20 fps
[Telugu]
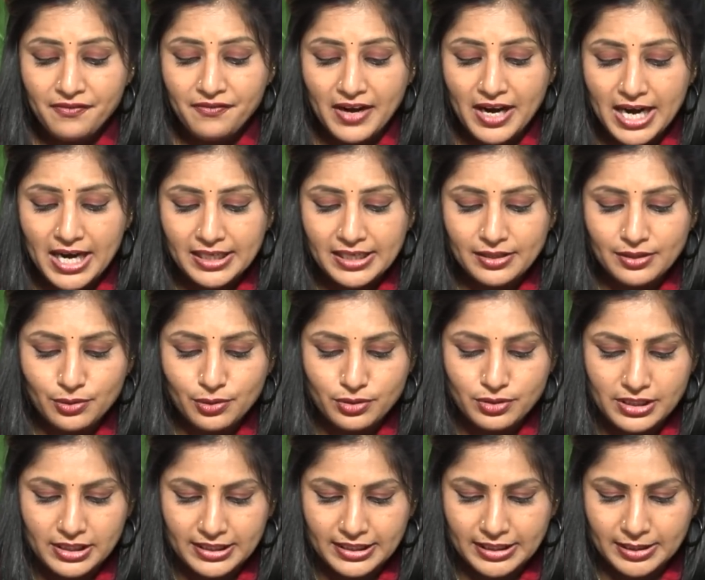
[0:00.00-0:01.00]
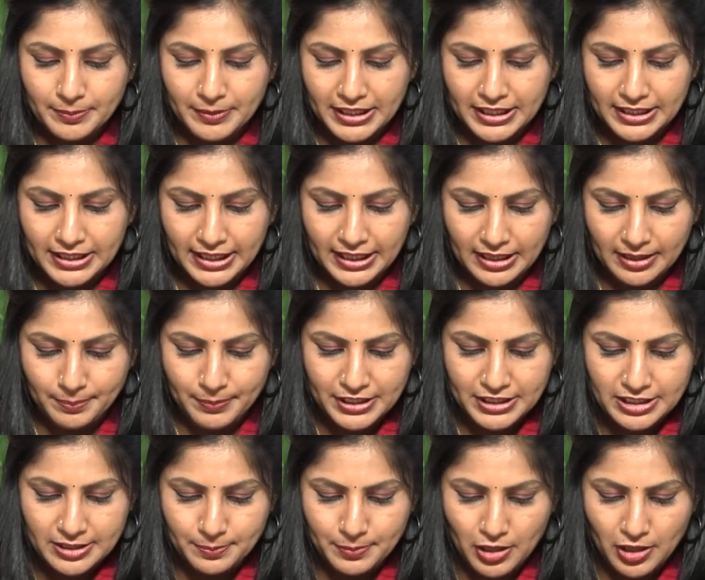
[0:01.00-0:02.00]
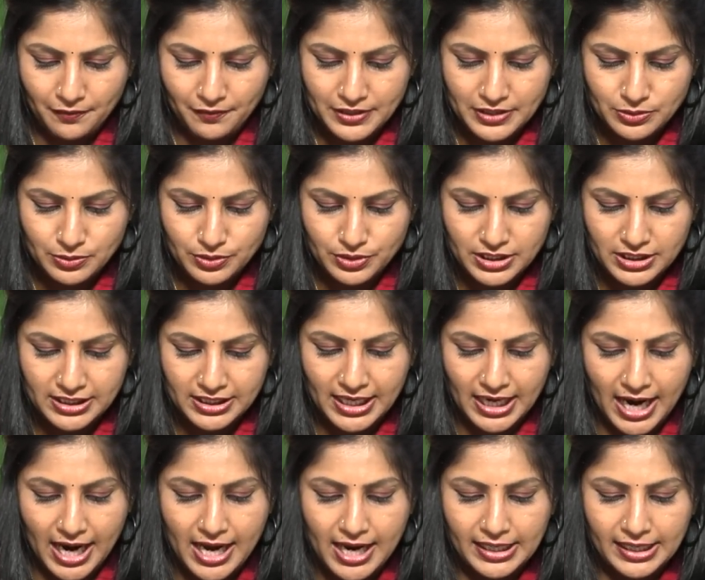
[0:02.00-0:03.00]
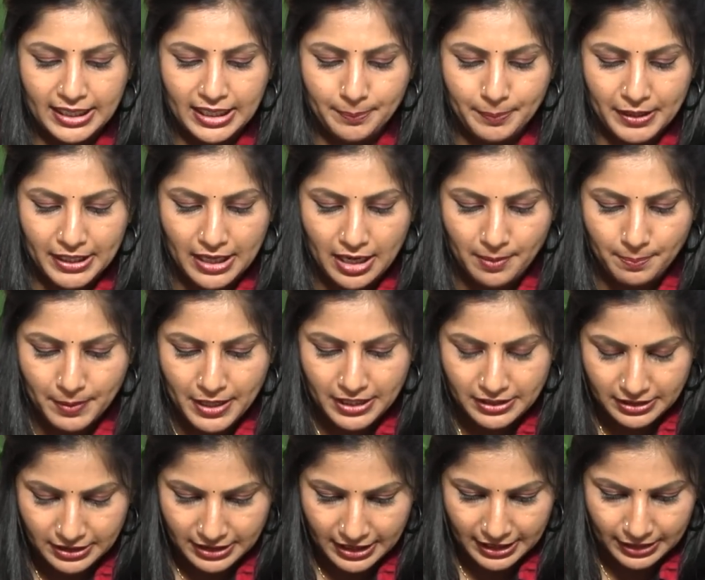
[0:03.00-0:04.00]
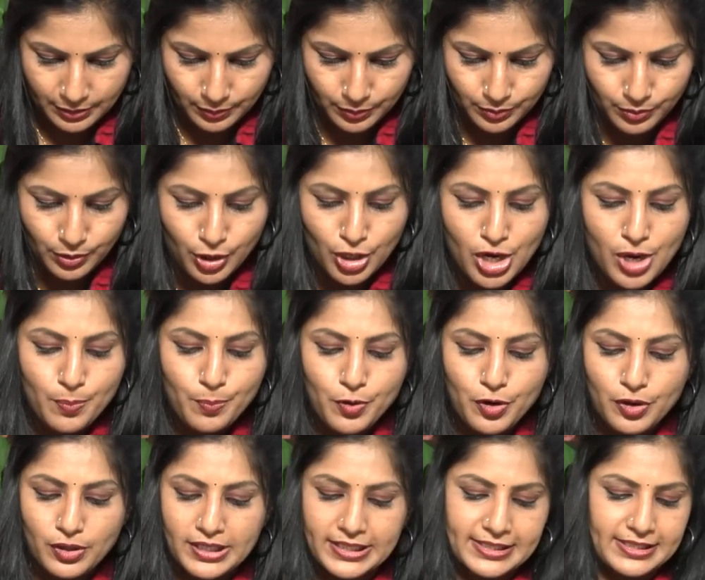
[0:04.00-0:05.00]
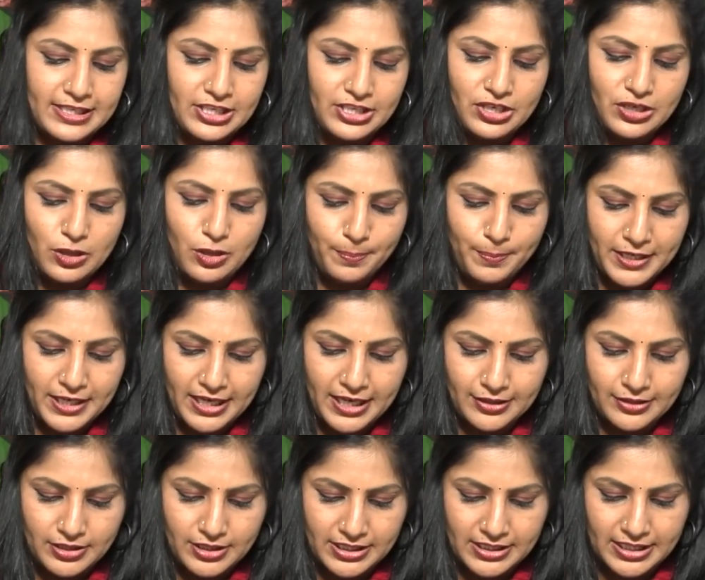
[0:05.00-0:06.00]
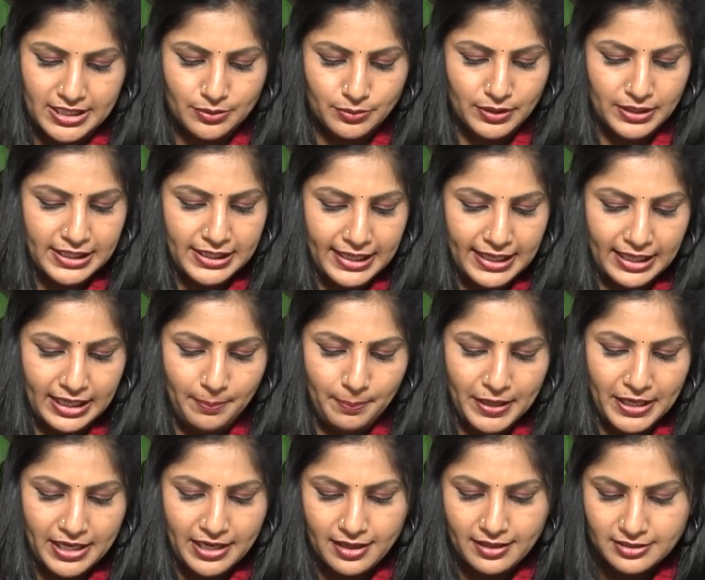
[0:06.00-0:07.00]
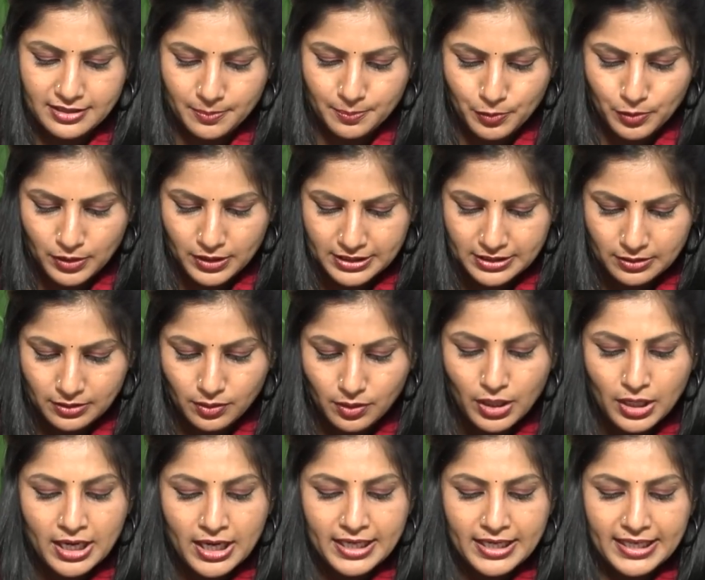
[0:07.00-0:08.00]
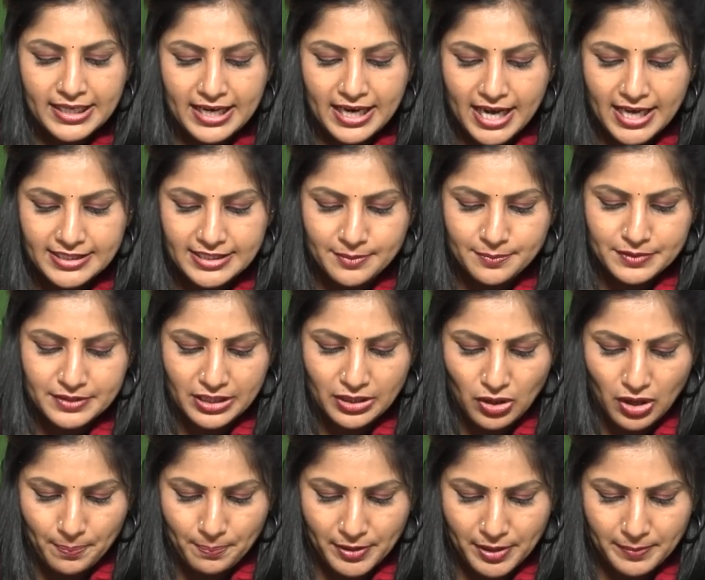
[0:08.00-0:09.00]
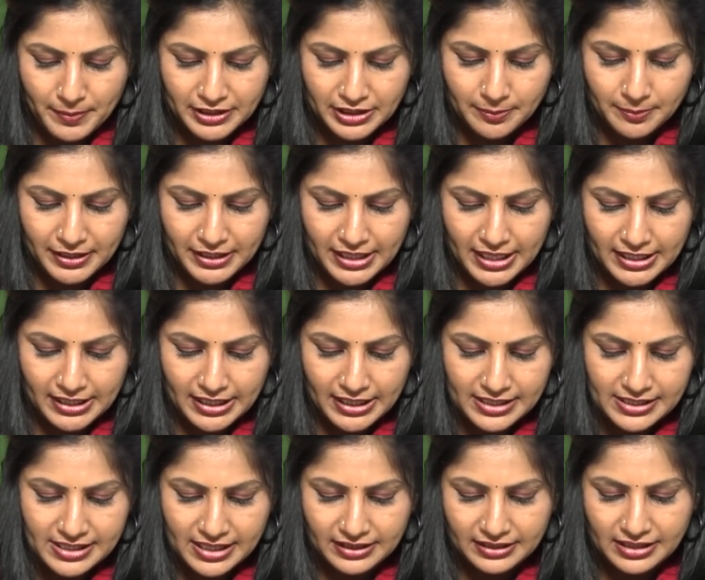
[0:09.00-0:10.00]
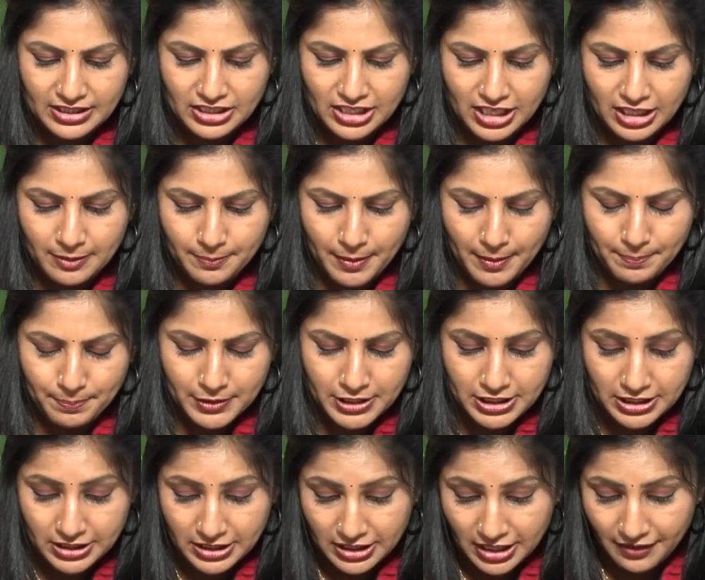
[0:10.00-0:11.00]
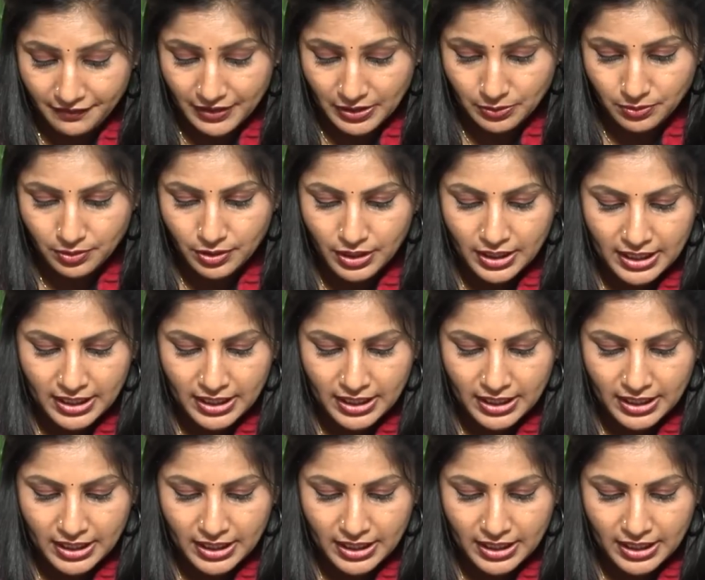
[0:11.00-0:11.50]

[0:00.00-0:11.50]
వారం రోజుల క్రితమే ఈ లేఖ బీజేపీ ఆఫీస్కి వచ్చింది ఆ లేఖపై ఆ పార్టీ నాయకులు పోలీస్ స్టేషన్లో ఫిర్యాదు చేశారు ఈ లేఖపై రాష్ట్ర పోలీసులు నిఘా సంస్థలు అప్రమత్తమయ్యాయి ఈ సందేశాన్ని పంపించింది ఎవరు